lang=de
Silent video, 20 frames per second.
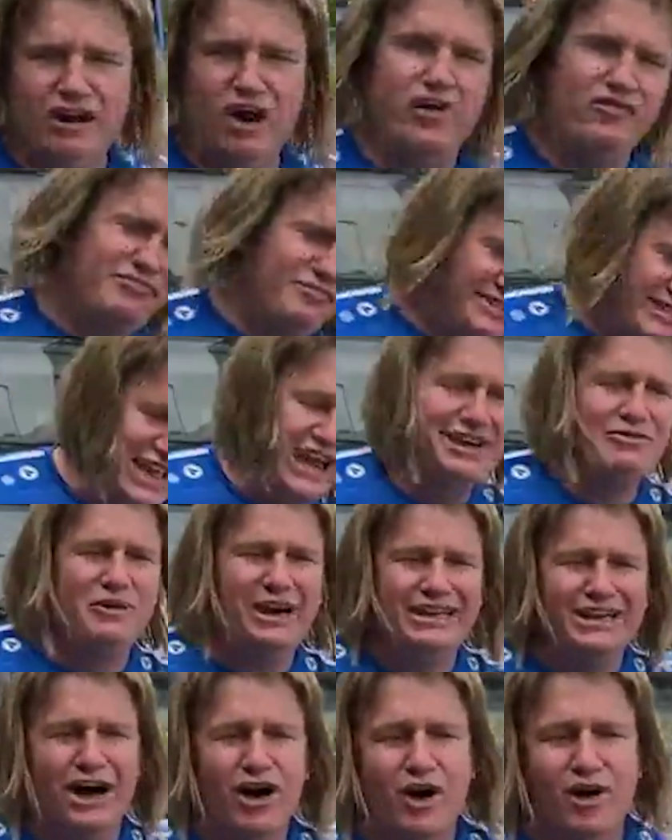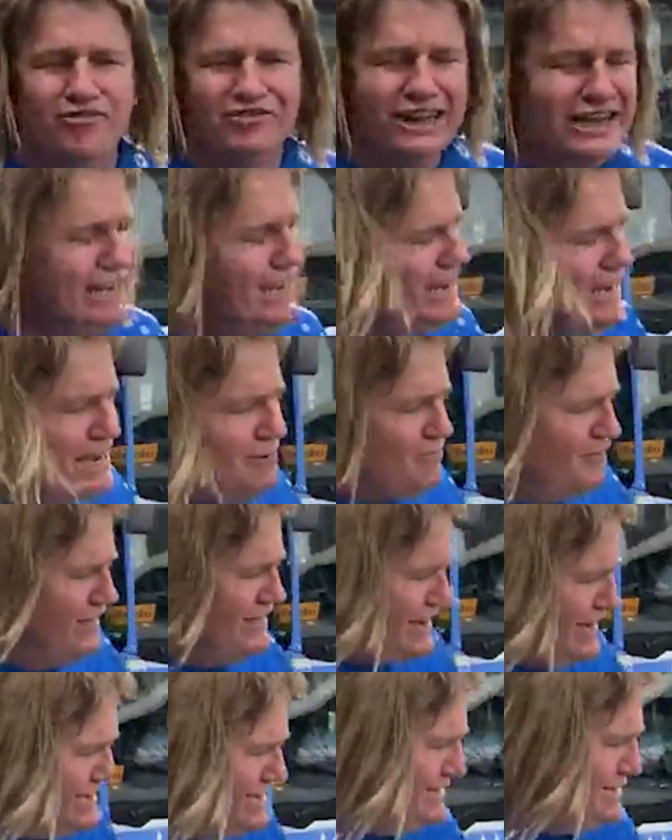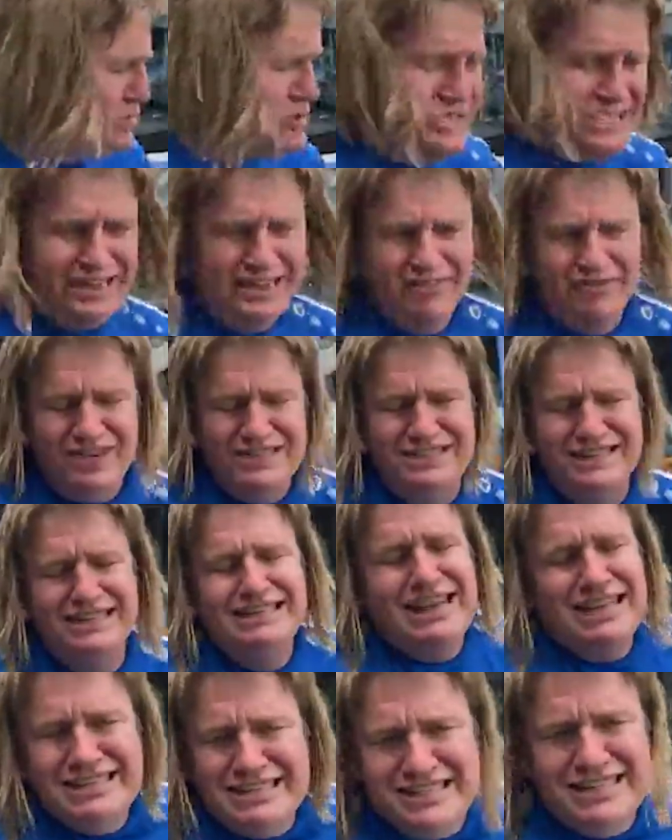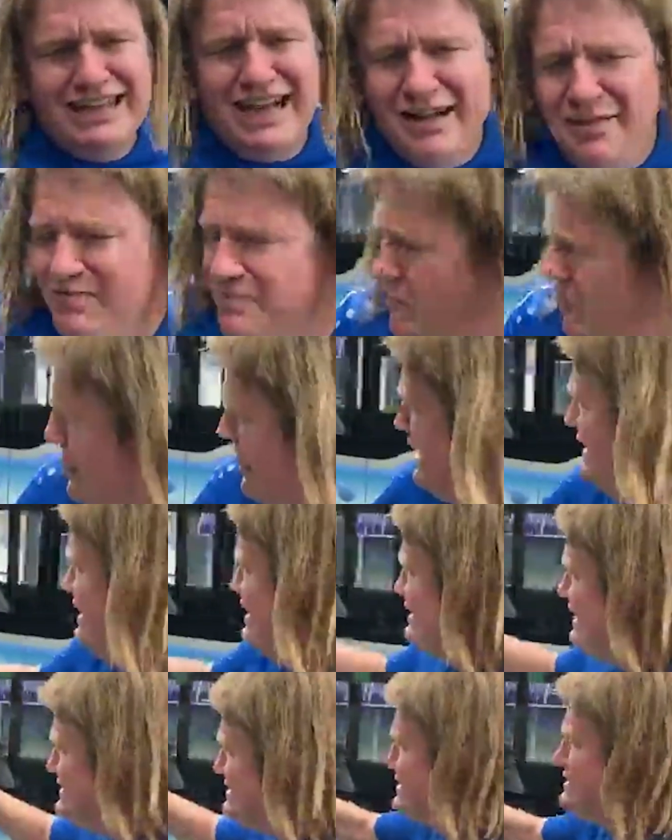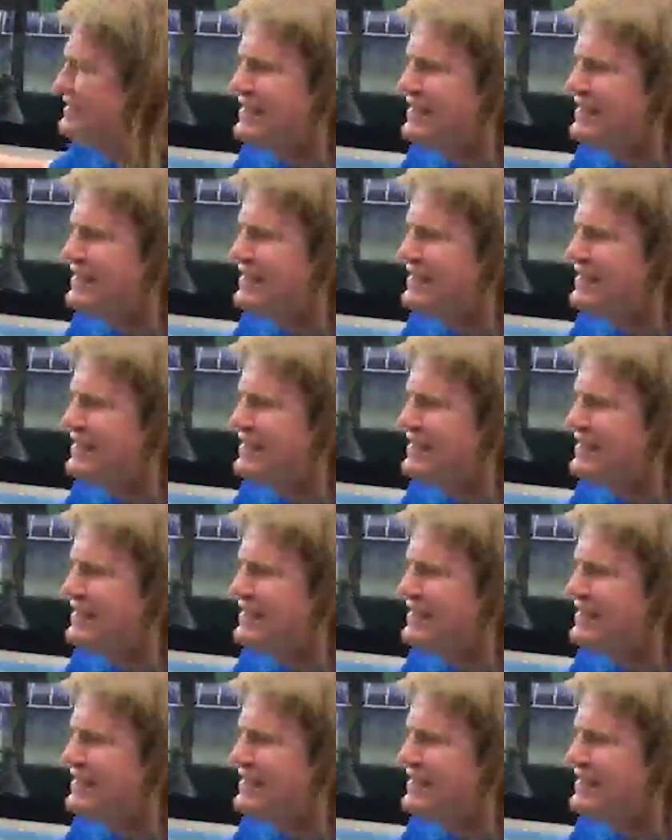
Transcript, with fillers: auf dem Segway drauf. Das sind so Sachen, weißt du, das kannst du keinem. Das sind